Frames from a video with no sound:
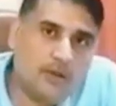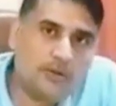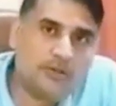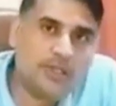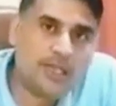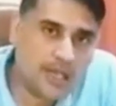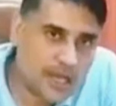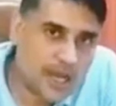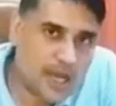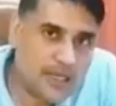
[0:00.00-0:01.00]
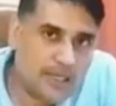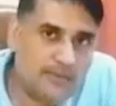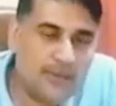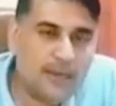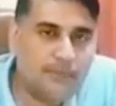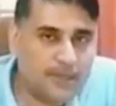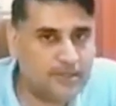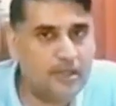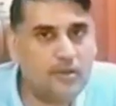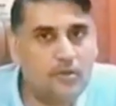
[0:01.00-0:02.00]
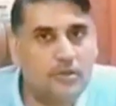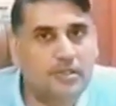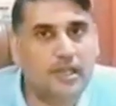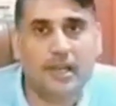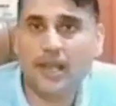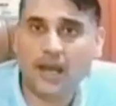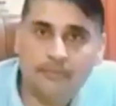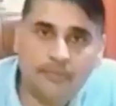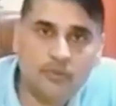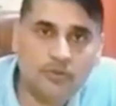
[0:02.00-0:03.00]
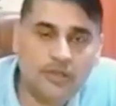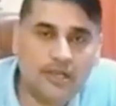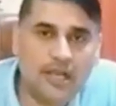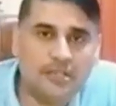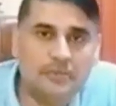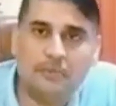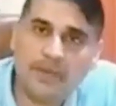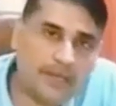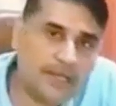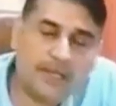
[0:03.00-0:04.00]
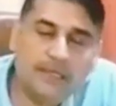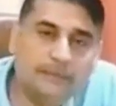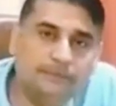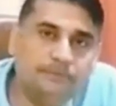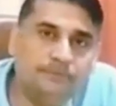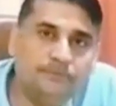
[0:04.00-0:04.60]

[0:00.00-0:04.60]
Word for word: और उसने यह कहा कि मेरे बच्चे को सरेआम दूसरी क्लास में पीटा गया